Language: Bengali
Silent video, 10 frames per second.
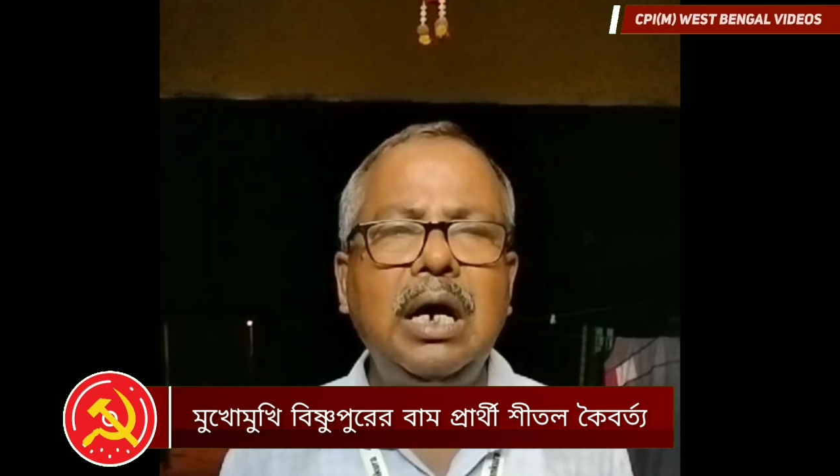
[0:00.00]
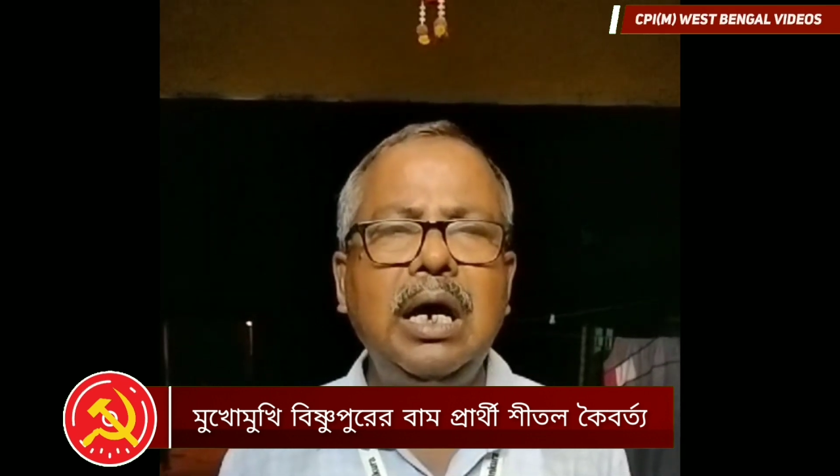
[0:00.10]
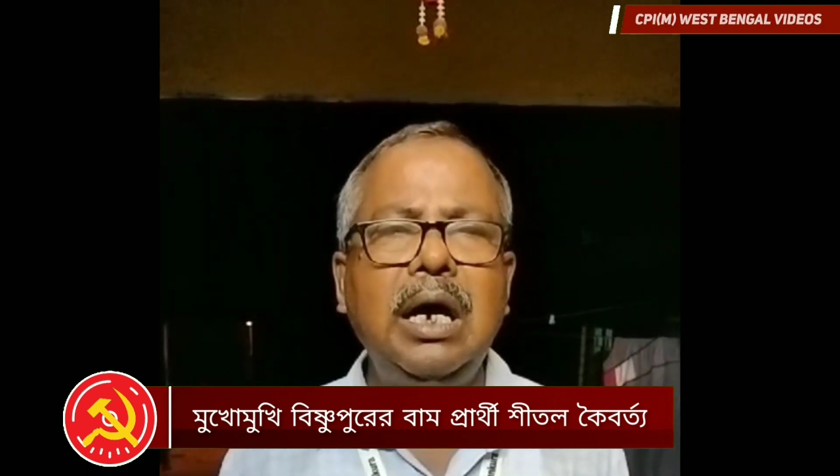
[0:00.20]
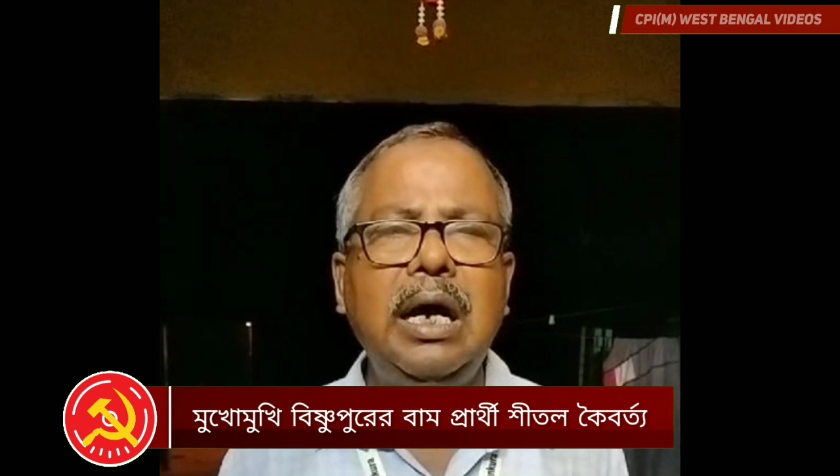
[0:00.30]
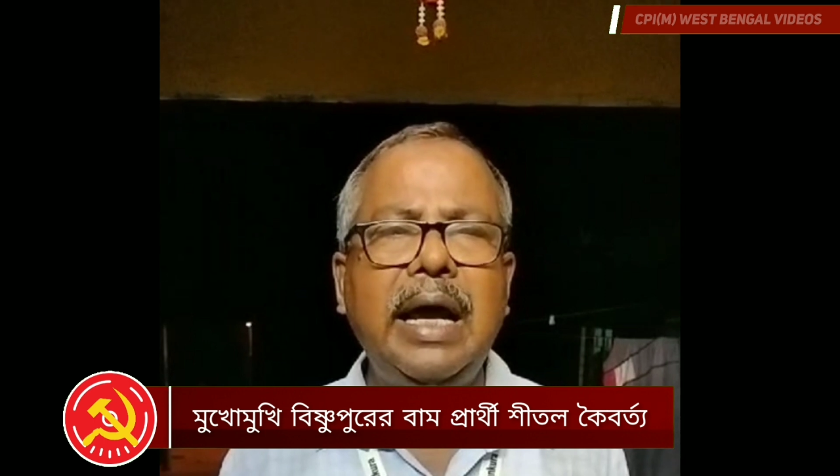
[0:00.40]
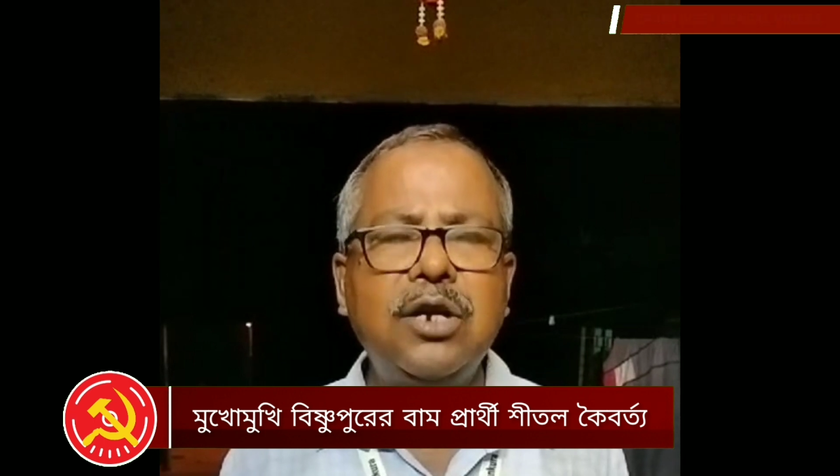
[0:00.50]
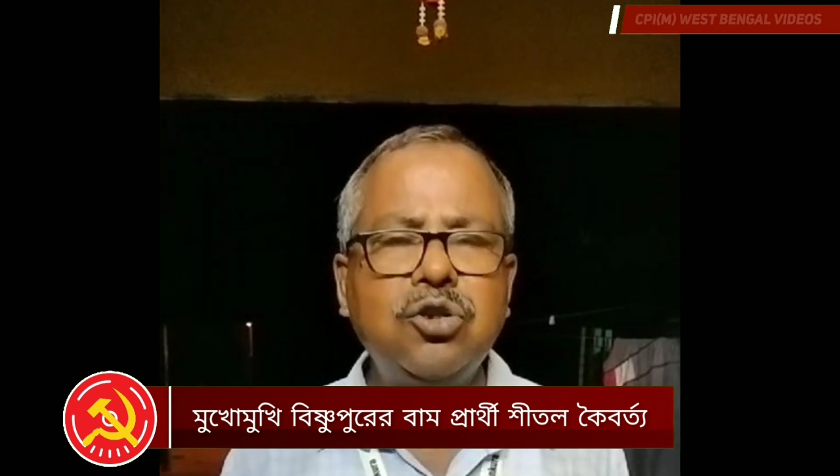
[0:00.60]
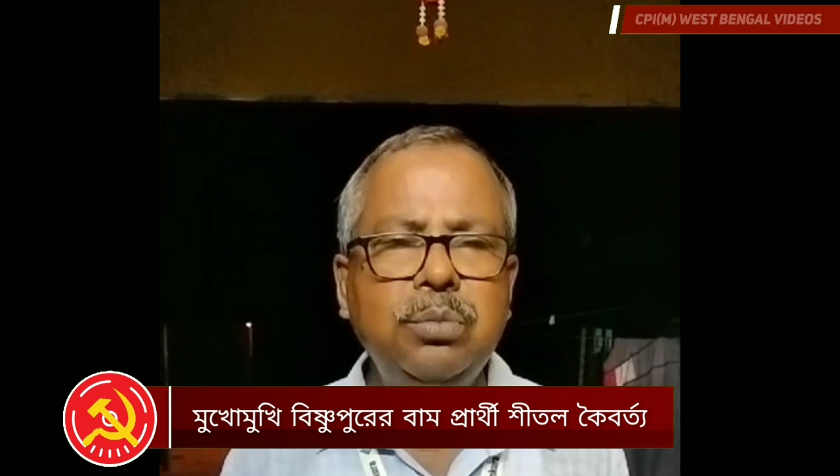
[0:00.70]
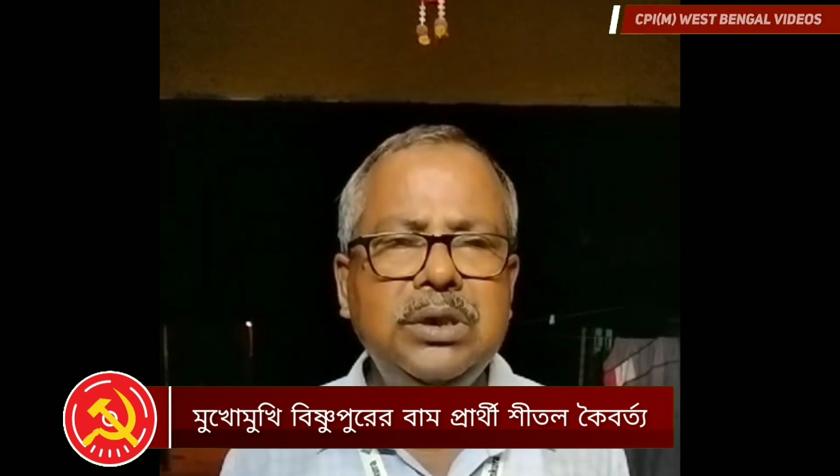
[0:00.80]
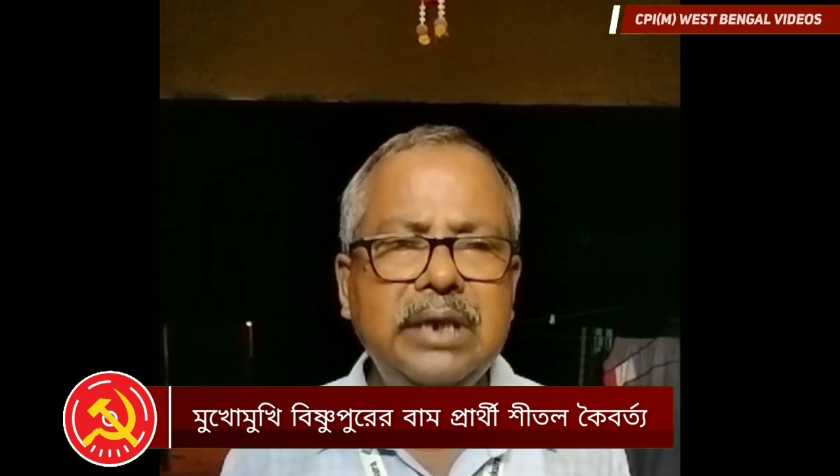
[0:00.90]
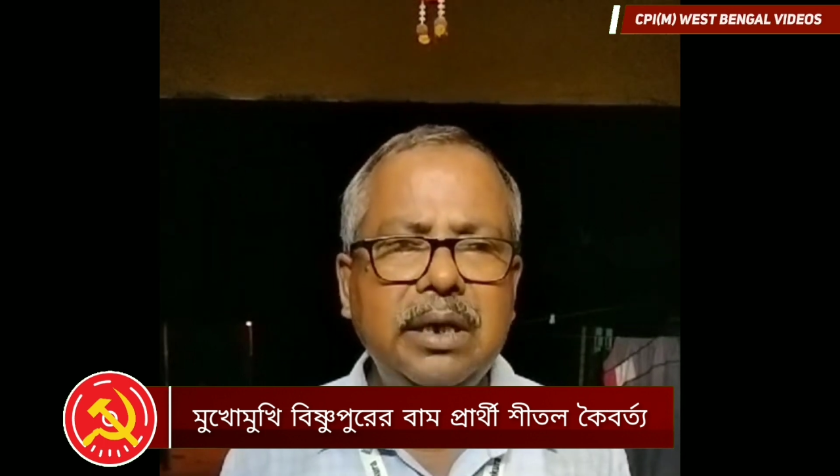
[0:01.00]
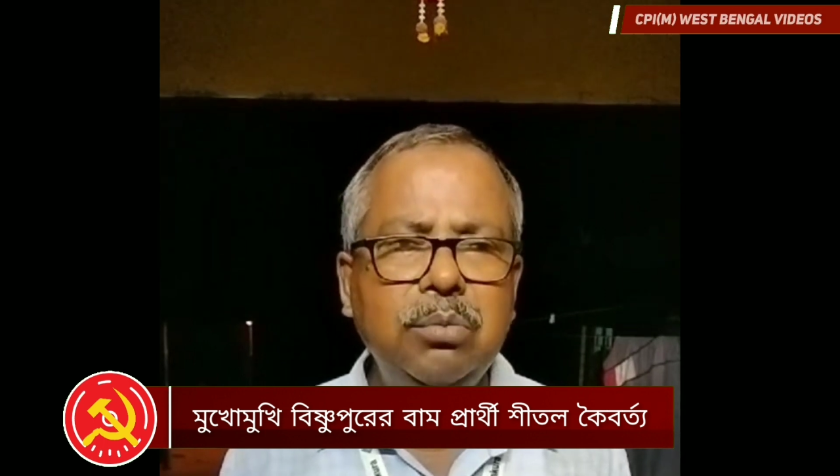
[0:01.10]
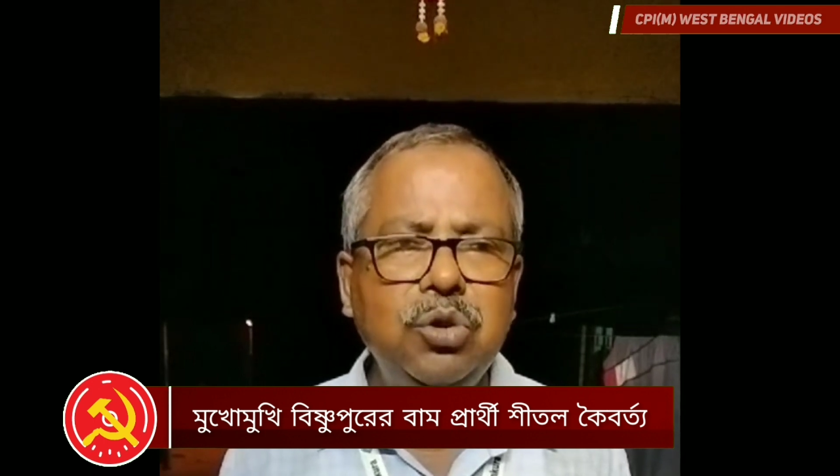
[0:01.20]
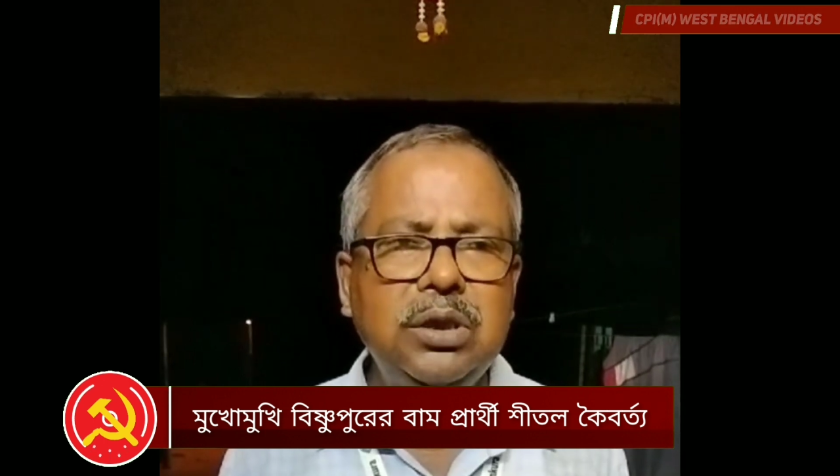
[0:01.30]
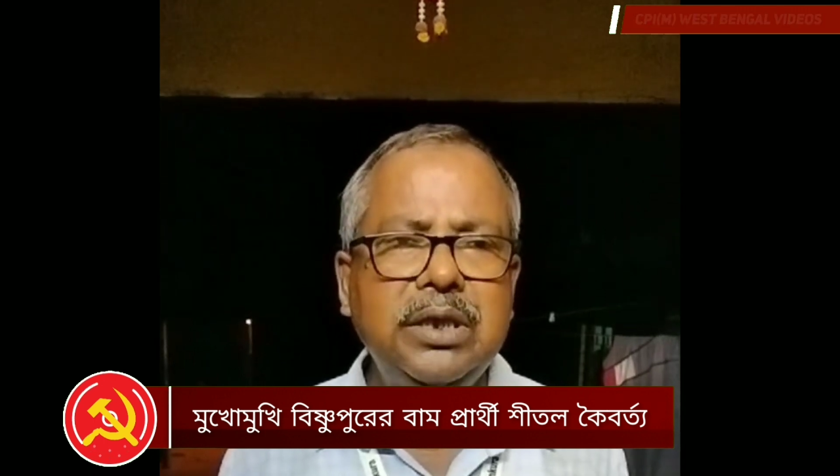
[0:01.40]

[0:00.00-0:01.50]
একশো মিটারের মধ্যে